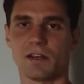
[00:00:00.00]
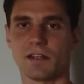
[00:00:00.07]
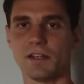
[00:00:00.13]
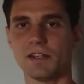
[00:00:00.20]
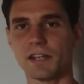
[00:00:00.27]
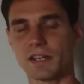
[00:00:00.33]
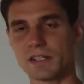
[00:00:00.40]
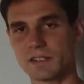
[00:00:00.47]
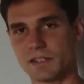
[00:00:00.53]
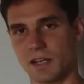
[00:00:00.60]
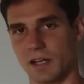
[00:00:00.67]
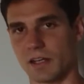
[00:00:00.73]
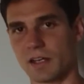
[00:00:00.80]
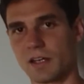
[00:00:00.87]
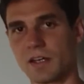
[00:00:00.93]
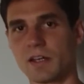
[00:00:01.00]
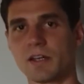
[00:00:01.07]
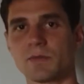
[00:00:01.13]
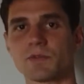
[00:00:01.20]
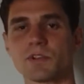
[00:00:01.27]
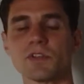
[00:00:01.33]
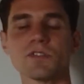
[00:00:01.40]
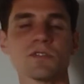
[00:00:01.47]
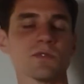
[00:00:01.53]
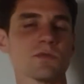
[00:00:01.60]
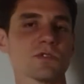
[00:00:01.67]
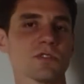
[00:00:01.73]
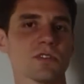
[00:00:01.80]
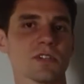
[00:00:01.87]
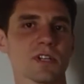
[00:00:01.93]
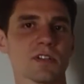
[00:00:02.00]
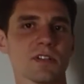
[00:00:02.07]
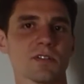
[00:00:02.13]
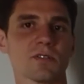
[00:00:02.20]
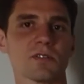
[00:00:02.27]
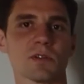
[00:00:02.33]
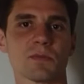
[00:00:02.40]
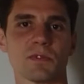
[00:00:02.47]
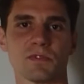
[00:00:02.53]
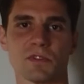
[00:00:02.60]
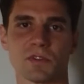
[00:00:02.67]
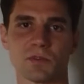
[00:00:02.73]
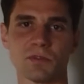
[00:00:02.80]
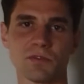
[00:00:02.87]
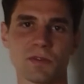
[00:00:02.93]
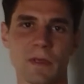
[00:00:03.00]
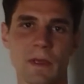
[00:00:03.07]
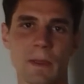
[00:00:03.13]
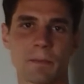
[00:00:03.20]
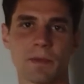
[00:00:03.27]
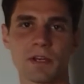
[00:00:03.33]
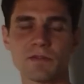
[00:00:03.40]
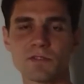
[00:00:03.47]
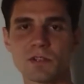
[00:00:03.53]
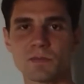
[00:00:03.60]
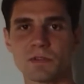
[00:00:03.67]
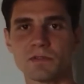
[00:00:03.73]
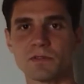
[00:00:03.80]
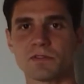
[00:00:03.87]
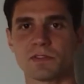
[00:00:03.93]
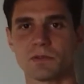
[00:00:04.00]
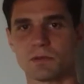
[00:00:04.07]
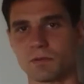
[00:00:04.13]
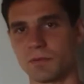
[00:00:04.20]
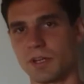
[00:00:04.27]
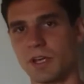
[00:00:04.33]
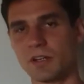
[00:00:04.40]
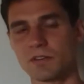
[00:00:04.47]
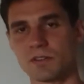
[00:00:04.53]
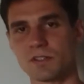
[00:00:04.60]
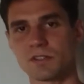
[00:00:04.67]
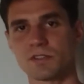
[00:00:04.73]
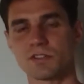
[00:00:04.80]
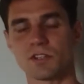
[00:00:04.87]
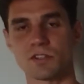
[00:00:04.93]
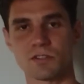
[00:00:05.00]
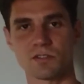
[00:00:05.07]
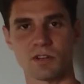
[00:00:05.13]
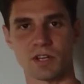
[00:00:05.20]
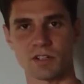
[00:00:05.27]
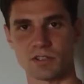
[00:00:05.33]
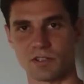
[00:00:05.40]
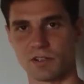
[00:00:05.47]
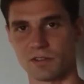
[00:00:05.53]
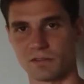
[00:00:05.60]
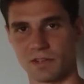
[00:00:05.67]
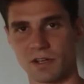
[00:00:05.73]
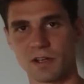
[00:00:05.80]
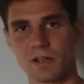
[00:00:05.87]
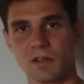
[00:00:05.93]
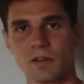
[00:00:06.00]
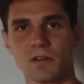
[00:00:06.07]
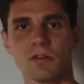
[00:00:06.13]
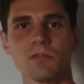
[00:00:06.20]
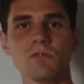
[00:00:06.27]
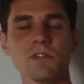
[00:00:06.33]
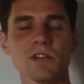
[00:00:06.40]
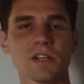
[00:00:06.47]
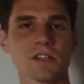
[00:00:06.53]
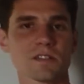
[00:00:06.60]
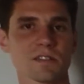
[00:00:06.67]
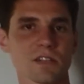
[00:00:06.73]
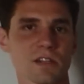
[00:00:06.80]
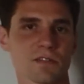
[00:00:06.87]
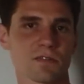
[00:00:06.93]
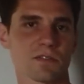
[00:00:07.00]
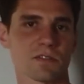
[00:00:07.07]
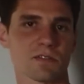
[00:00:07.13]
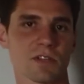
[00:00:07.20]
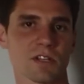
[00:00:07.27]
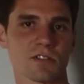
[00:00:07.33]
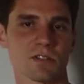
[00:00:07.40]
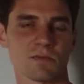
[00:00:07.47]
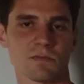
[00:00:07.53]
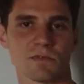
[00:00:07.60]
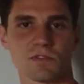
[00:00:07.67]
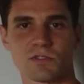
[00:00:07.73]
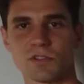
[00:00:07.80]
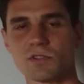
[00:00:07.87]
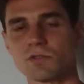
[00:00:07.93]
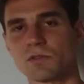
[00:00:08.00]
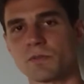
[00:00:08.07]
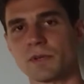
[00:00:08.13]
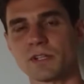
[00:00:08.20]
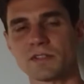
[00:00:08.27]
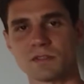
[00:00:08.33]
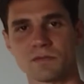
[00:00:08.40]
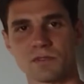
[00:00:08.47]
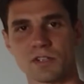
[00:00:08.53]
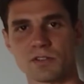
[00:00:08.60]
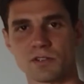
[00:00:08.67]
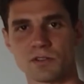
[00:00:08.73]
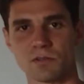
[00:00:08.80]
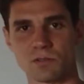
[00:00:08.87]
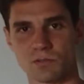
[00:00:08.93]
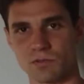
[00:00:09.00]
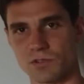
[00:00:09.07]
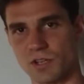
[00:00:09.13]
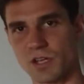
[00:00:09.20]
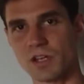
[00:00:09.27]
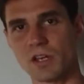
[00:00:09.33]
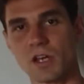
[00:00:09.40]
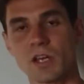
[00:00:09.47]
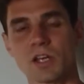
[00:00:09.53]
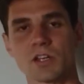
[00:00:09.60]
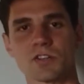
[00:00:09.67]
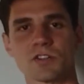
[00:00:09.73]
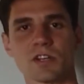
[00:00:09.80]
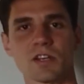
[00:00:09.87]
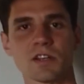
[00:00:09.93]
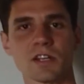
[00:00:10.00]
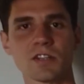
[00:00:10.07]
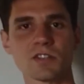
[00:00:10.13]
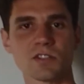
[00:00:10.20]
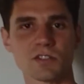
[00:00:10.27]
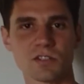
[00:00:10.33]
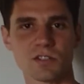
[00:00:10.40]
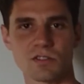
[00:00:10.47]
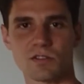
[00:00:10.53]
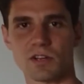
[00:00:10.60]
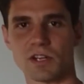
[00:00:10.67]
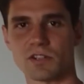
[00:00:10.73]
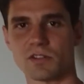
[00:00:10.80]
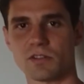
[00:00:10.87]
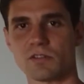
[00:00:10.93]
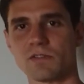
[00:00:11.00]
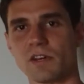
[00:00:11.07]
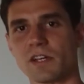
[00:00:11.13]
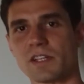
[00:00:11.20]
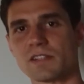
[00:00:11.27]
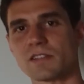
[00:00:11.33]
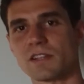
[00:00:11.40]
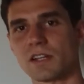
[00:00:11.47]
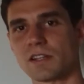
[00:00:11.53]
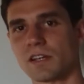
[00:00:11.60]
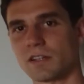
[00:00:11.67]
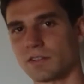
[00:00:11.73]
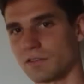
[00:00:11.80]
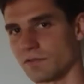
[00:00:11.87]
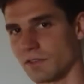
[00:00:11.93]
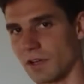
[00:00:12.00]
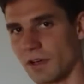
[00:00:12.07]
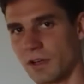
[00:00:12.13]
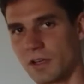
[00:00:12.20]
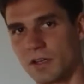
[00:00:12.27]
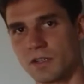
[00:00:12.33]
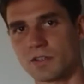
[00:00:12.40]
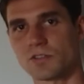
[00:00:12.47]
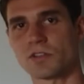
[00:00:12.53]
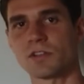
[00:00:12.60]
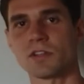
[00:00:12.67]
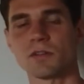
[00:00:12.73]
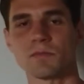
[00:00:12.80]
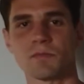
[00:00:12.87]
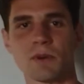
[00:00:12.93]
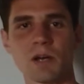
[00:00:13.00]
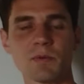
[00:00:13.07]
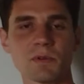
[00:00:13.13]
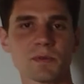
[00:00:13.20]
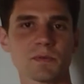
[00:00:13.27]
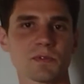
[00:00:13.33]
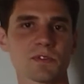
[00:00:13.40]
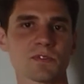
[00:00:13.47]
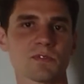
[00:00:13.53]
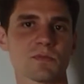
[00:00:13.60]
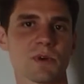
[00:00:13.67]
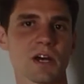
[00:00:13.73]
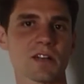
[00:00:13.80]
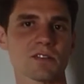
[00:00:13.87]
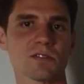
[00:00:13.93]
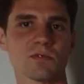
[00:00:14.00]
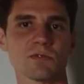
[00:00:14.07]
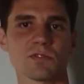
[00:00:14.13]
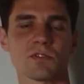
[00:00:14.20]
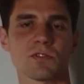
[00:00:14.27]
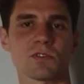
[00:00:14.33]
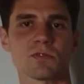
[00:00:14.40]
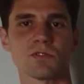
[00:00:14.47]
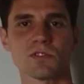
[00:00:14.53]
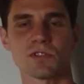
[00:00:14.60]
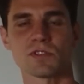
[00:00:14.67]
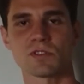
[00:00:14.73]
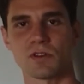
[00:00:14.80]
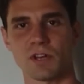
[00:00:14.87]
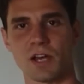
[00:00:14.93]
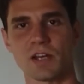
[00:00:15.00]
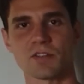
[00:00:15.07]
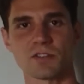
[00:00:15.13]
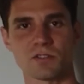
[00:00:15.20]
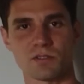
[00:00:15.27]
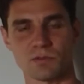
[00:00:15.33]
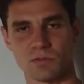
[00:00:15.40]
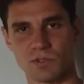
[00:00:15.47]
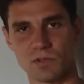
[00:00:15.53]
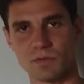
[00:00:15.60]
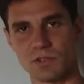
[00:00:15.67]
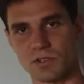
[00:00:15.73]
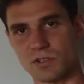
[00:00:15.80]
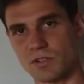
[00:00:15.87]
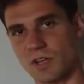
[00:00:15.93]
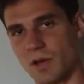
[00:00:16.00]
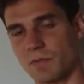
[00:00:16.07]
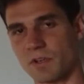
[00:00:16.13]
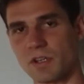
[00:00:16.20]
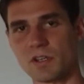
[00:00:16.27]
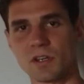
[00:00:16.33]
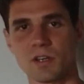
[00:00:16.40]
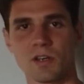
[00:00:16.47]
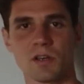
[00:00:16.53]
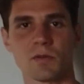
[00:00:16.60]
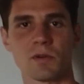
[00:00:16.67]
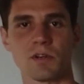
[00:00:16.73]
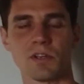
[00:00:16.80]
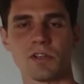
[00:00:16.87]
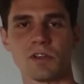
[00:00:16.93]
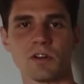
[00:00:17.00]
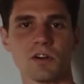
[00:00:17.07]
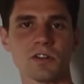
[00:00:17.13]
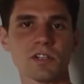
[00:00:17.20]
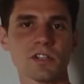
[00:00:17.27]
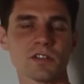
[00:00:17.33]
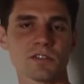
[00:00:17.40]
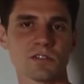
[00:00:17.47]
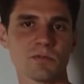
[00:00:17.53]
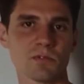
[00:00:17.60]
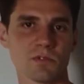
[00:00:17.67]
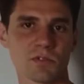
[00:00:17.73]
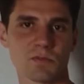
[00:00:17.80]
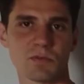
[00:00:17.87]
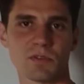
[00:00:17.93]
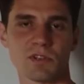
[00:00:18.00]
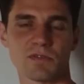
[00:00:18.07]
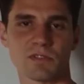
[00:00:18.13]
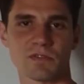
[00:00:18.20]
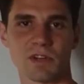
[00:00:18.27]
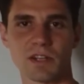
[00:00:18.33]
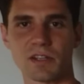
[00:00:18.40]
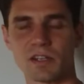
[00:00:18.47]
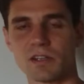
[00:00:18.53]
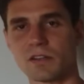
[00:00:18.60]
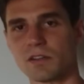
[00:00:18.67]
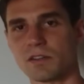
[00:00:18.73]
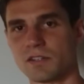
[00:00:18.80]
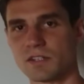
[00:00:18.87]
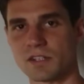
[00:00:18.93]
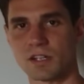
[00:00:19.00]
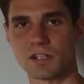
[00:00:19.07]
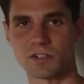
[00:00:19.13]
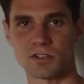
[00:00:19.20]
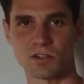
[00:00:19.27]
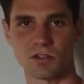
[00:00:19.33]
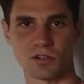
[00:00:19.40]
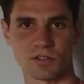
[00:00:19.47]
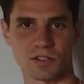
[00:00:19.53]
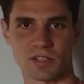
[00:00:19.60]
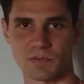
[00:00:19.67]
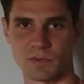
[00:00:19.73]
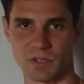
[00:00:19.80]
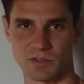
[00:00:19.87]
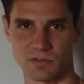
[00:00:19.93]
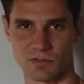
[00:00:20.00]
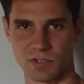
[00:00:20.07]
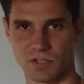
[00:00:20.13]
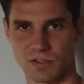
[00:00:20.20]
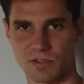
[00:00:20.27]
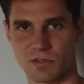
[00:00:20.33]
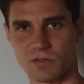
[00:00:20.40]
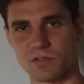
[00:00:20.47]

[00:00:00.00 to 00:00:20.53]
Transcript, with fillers: I teraz tak, przechodząc już konkretnie do tych powodów, Pierwszy powód według mnie to jest sieć skojarzeniowa. I ogólnie jest tak w naszym życiu obecnym, w naszej kulturze, że nasza sieć skojarzeniowa jest nadaktywna. Czyli mamy po prostu bardzo dużo różnych skojarzeń z różnymi rzeczami, i one są rozbudowywane niezależnie od nas bardzo często.